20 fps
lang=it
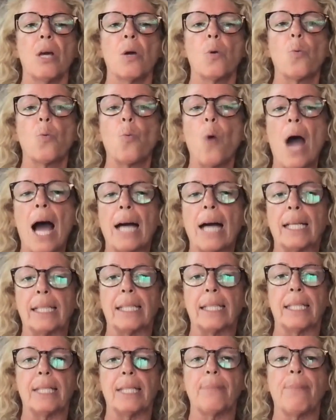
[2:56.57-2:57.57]

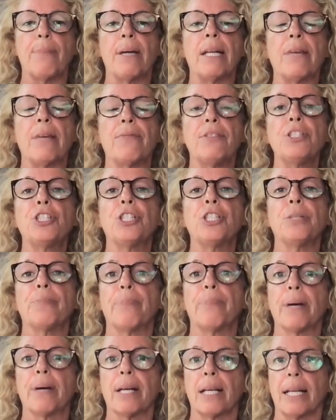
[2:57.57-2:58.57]
Quali i benefici
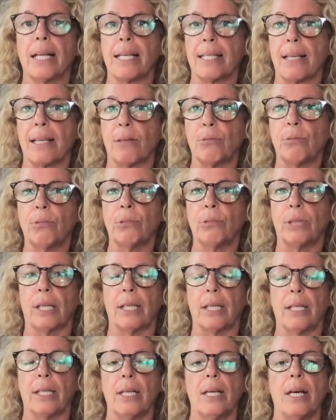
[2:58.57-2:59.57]
per la
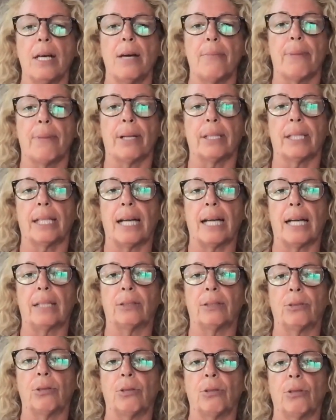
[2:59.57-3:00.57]
salute
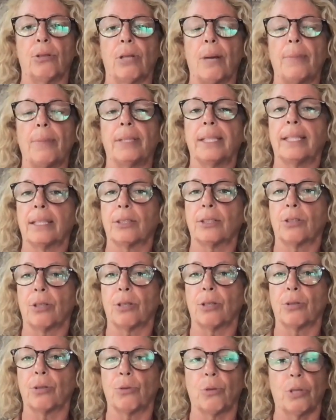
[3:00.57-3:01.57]
praticando la
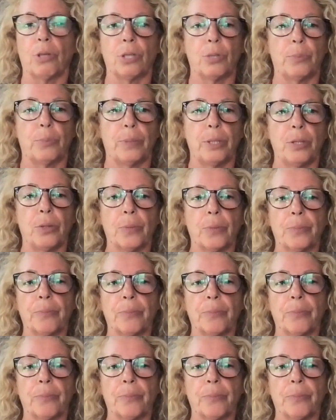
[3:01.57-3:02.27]
meditazione sul respiro?